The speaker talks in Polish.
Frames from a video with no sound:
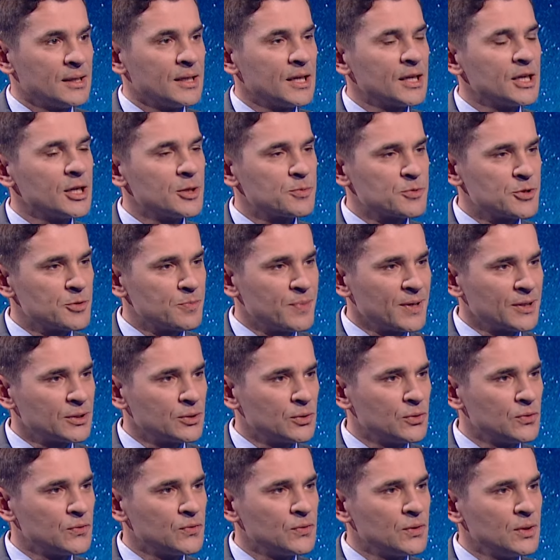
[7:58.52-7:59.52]
Takich
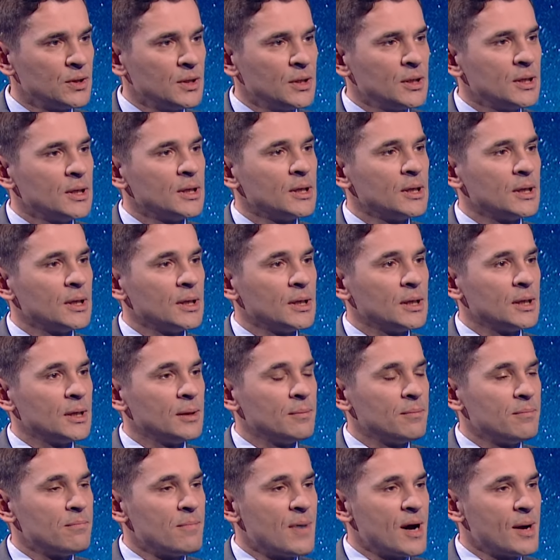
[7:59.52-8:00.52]
przypadków
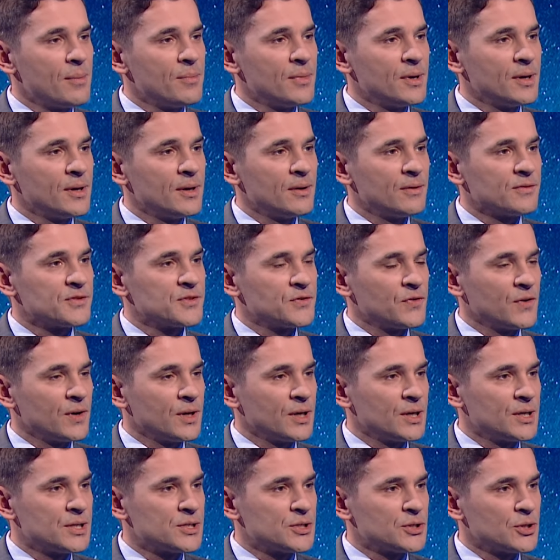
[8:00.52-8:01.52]
mamy w
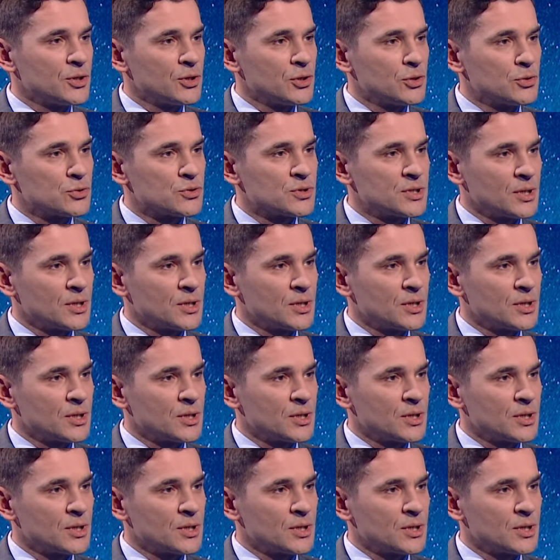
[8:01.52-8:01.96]
swojej historii już